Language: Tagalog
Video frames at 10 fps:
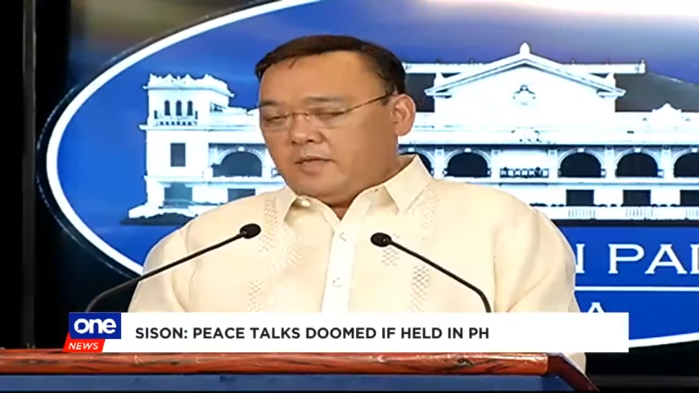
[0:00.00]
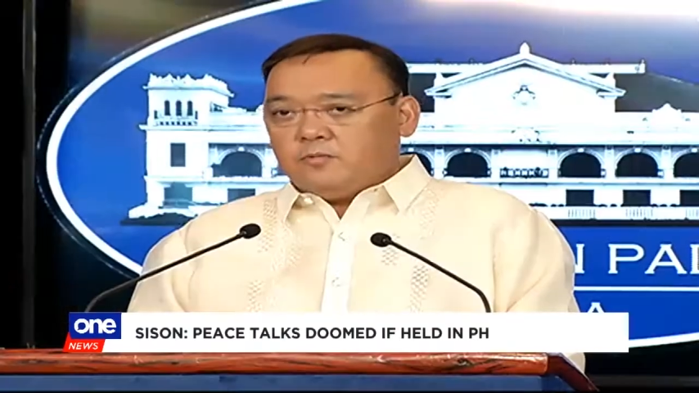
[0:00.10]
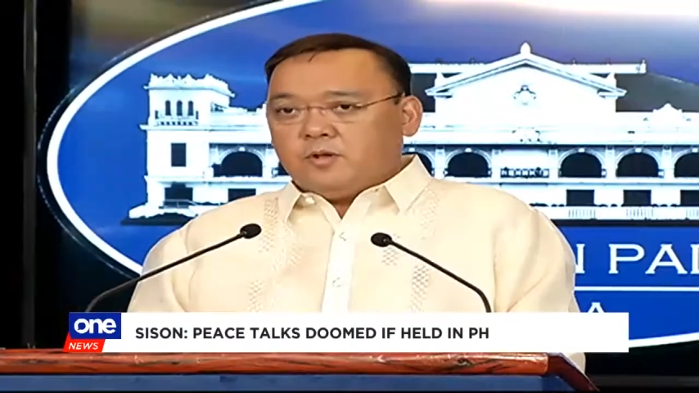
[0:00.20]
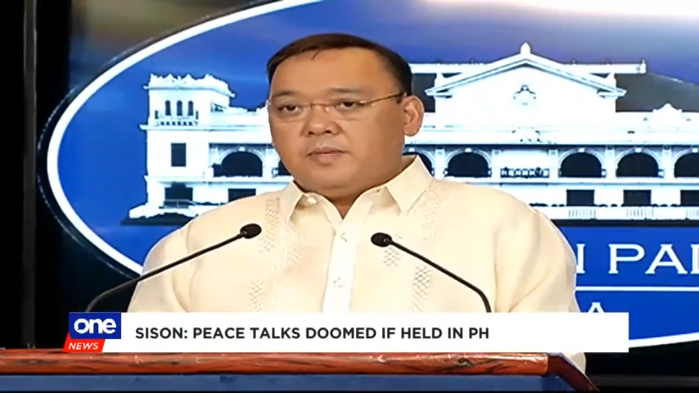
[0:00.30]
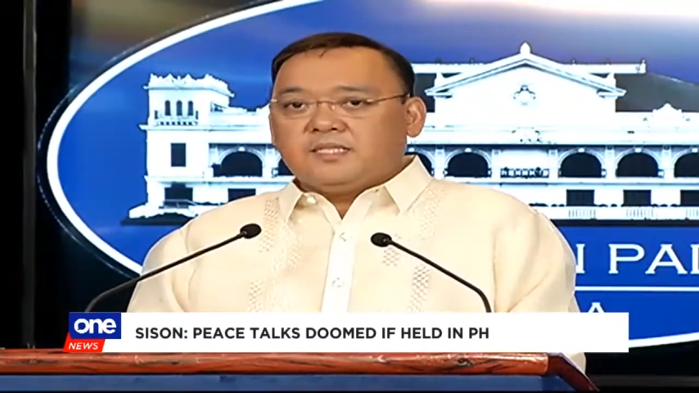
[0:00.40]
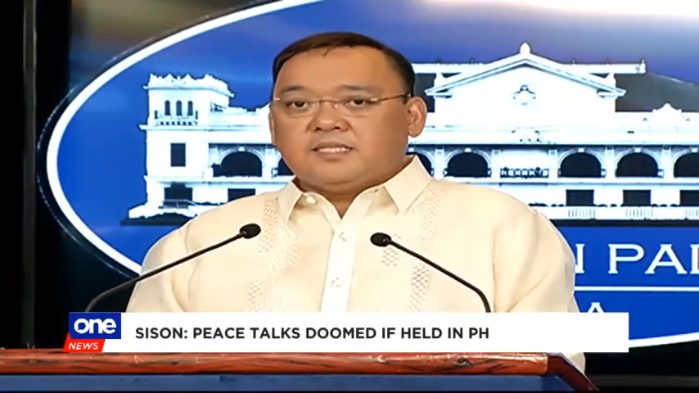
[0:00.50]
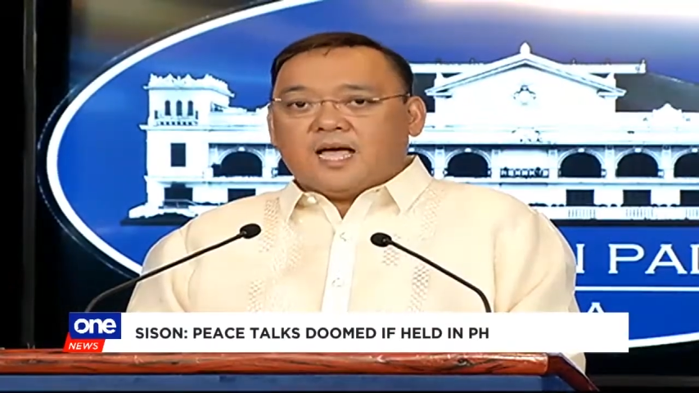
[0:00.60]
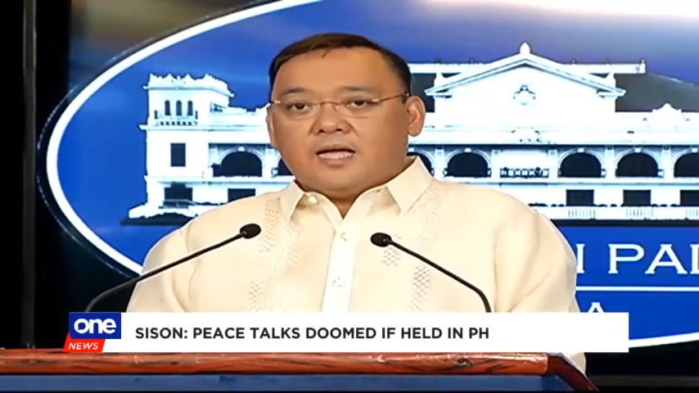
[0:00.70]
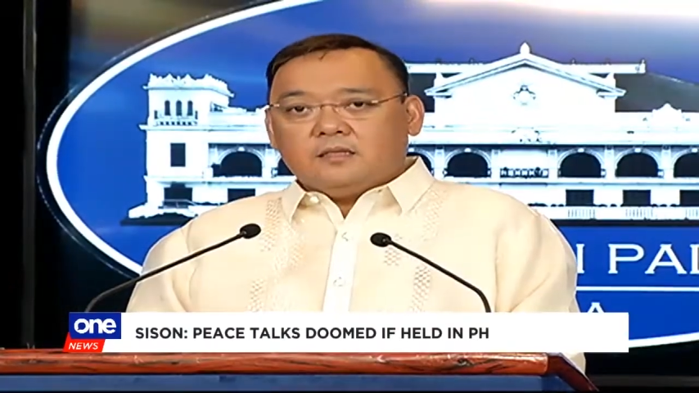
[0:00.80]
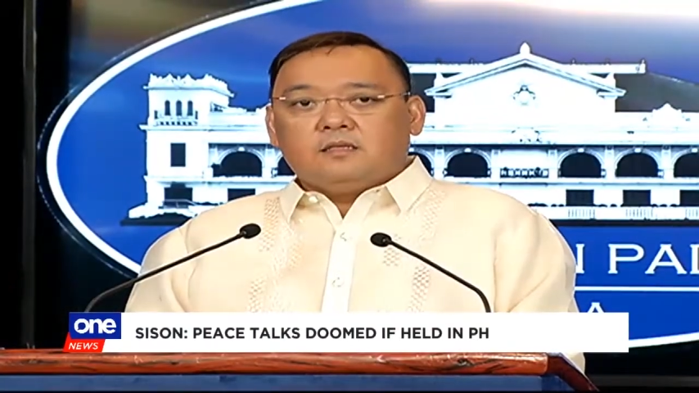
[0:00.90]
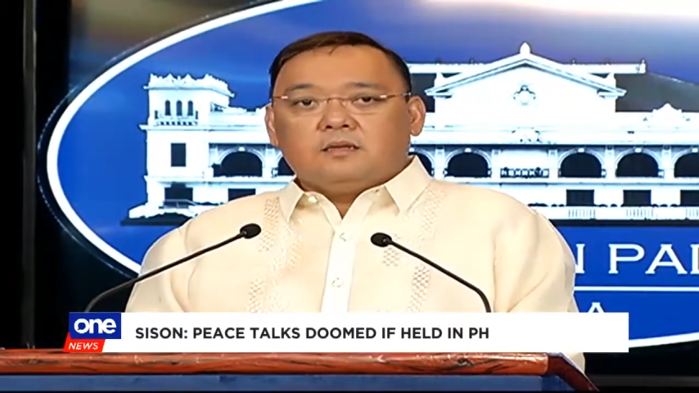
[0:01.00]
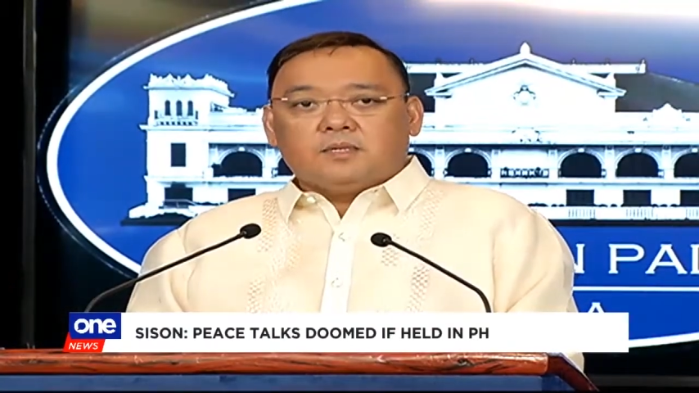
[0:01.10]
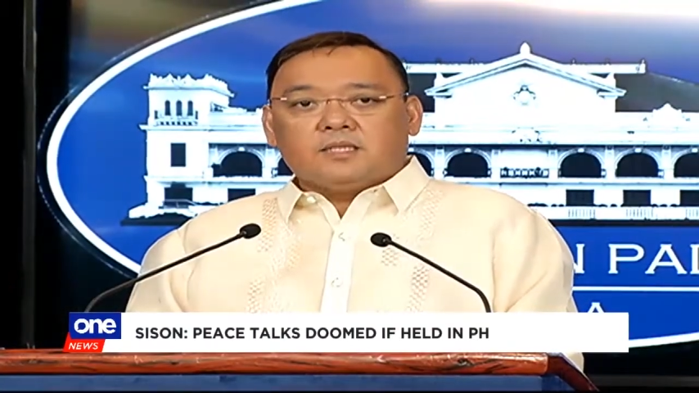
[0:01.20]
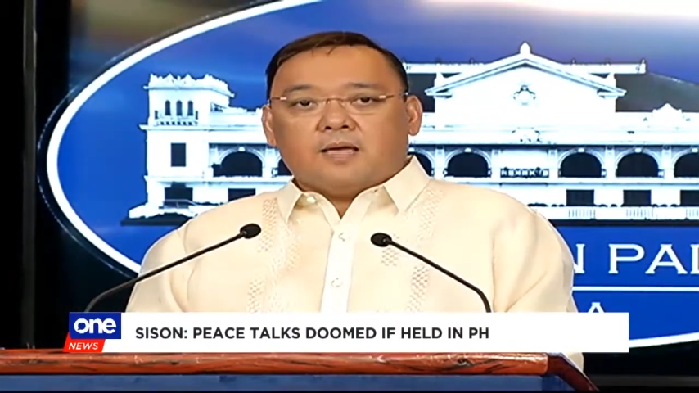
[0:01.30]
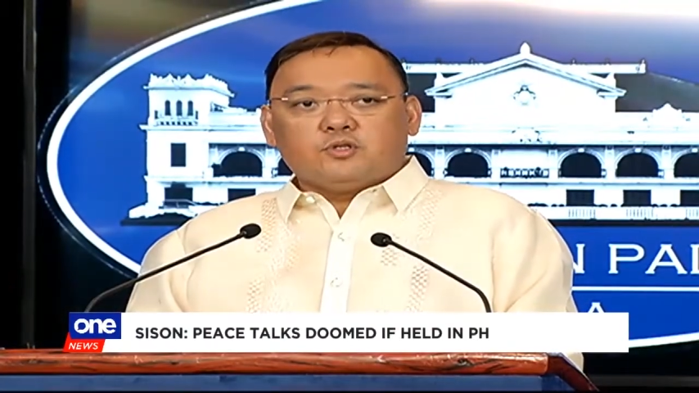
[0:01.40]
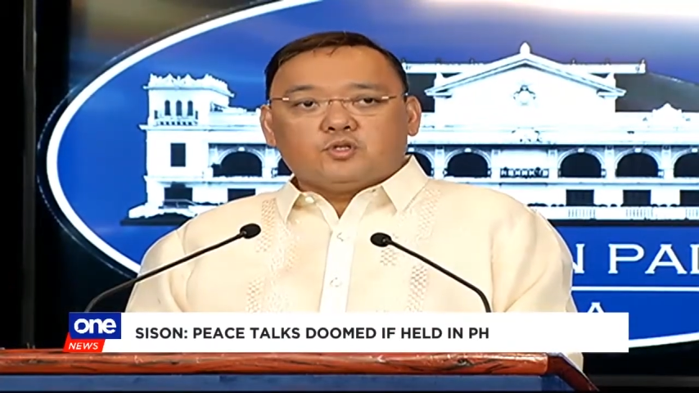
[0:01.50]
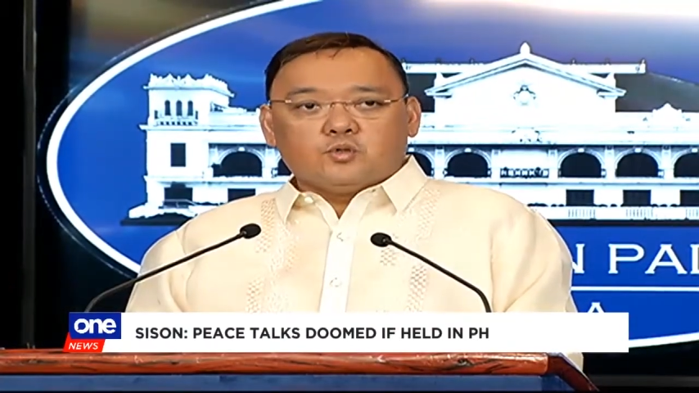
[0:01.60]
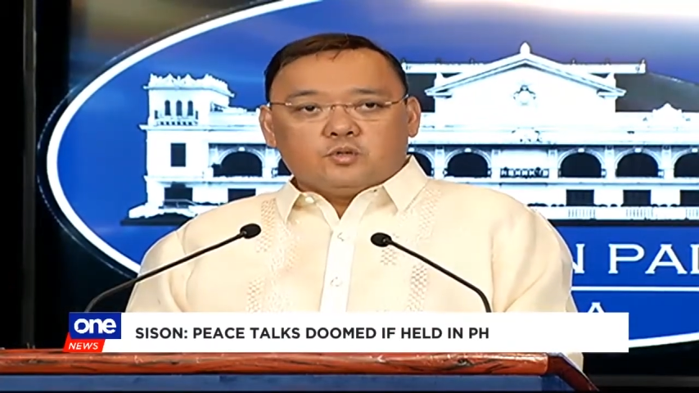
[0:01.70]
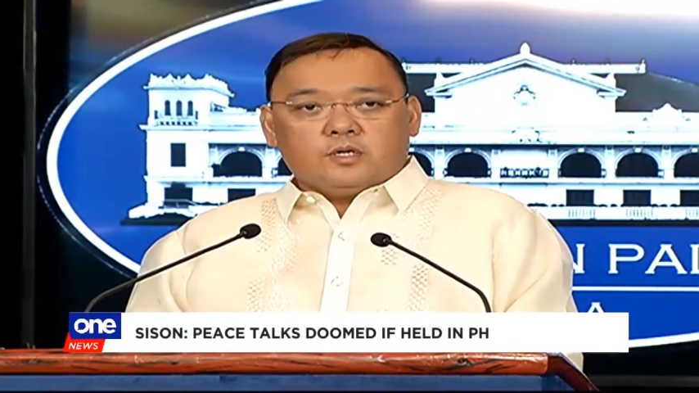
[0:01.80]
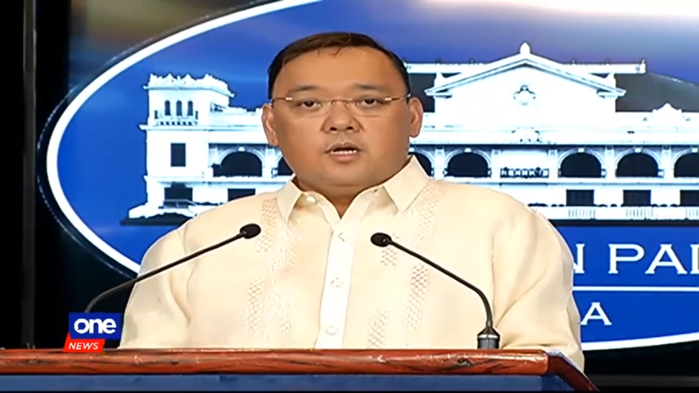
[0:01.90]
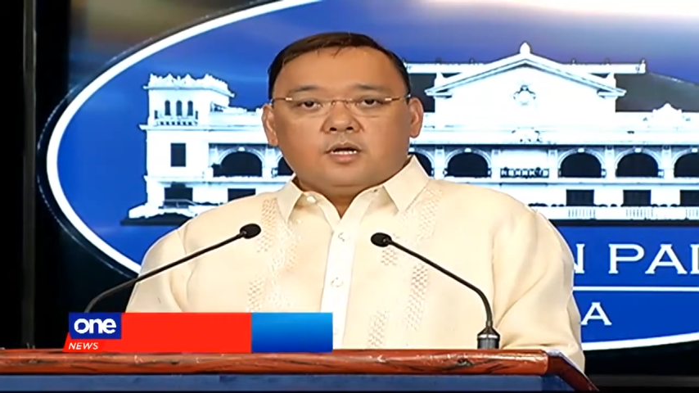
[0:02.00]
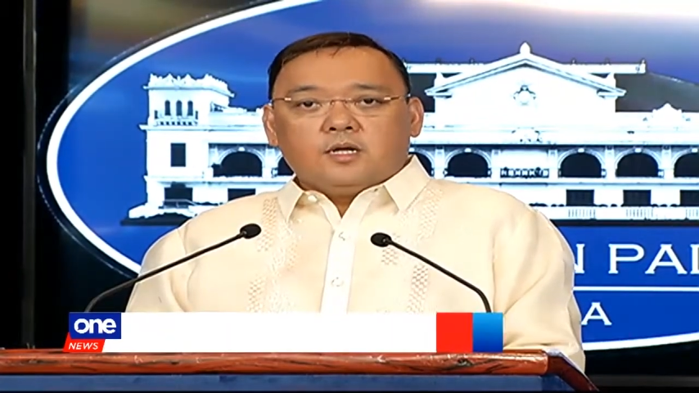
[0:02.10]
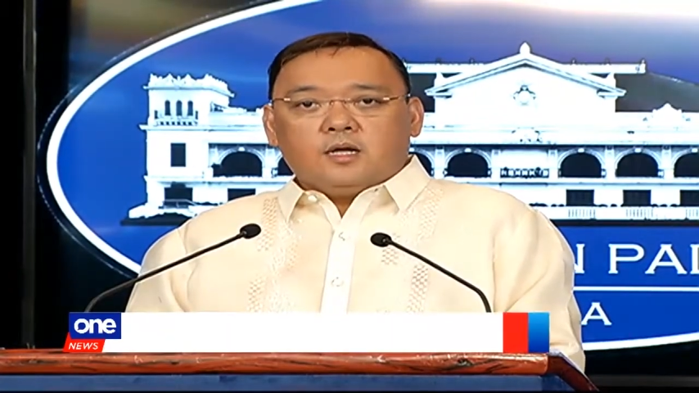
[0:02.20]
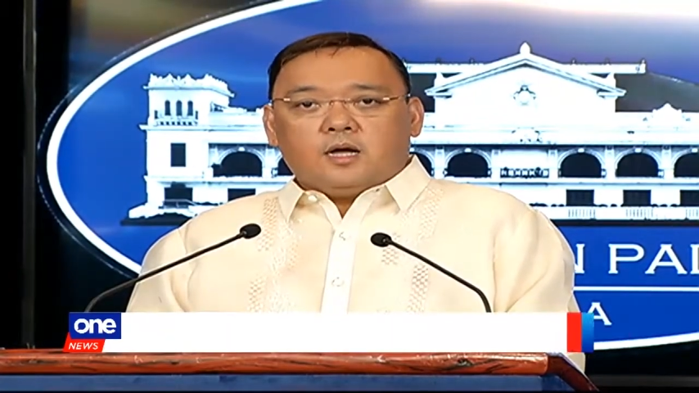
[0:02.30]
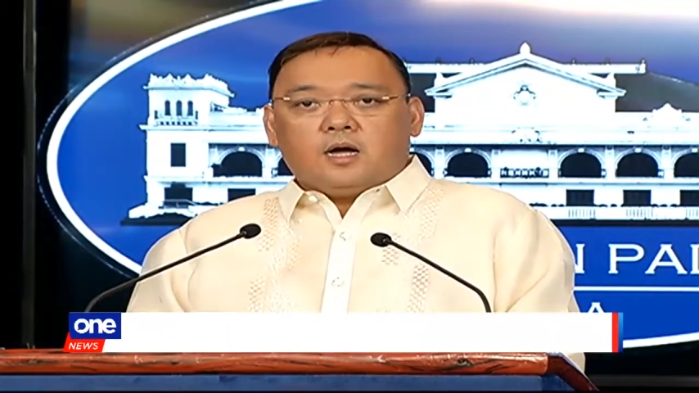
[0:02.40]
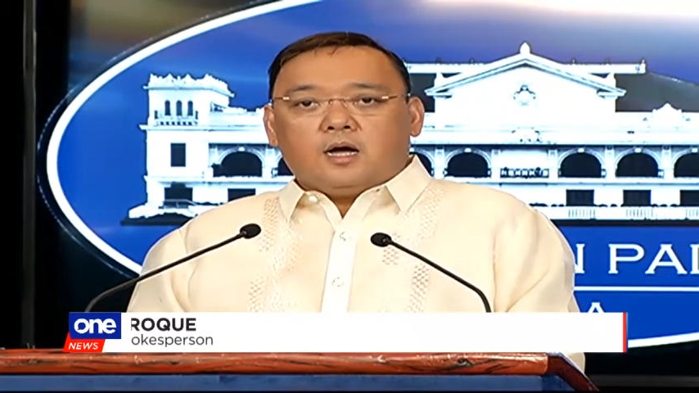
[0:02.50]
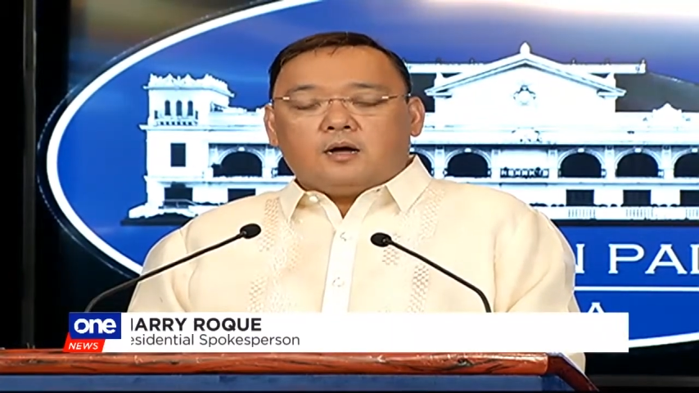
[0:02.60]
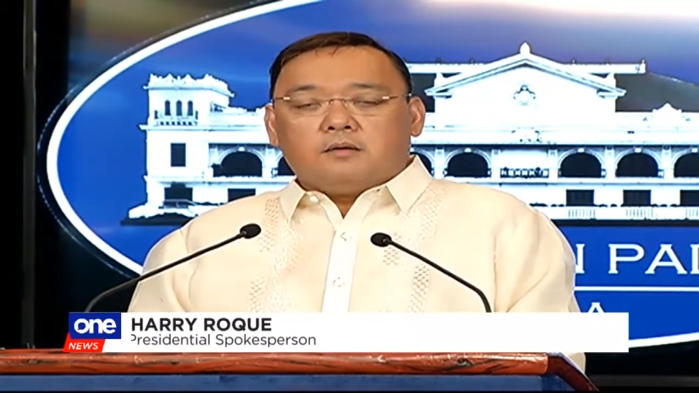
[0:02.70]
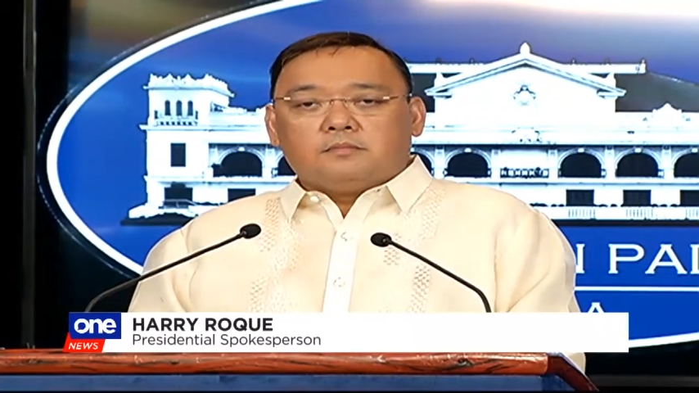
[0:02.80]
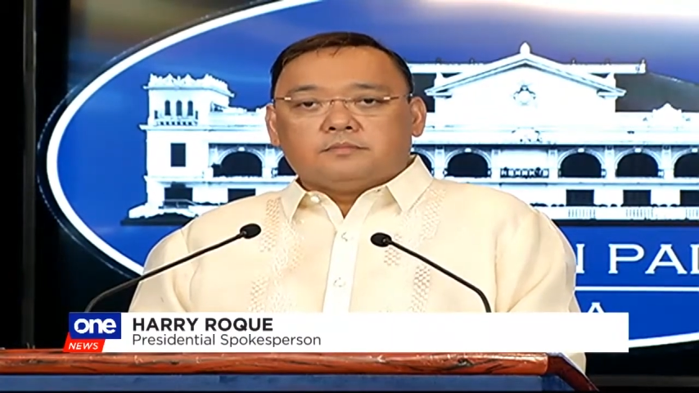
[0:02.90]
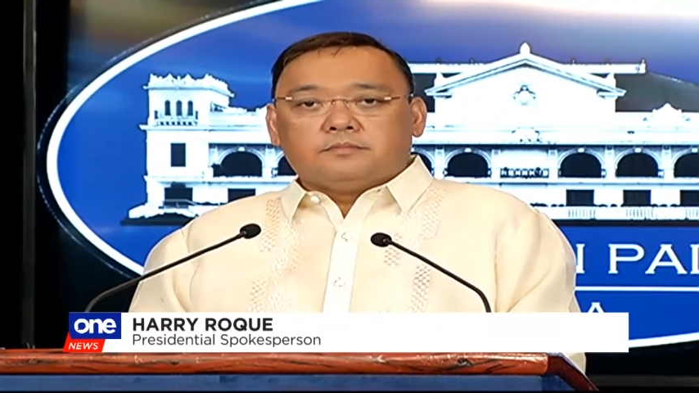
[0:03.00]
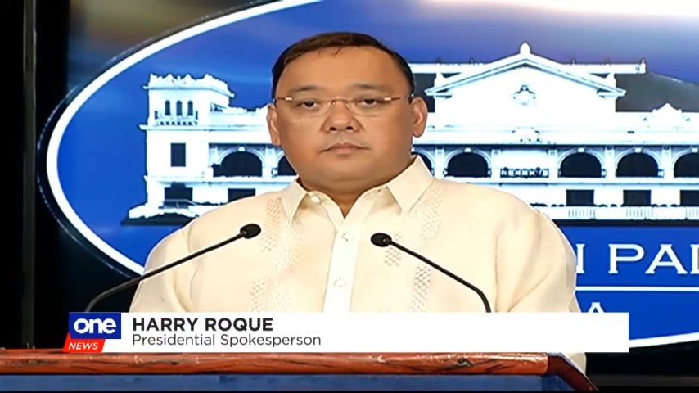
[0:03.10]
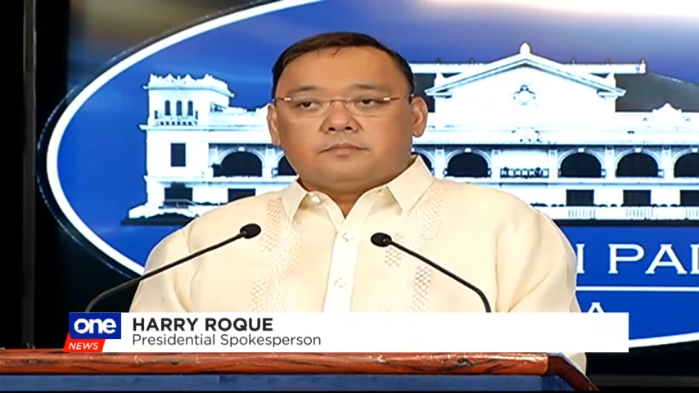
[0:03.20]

would be sad, but I'm sure um,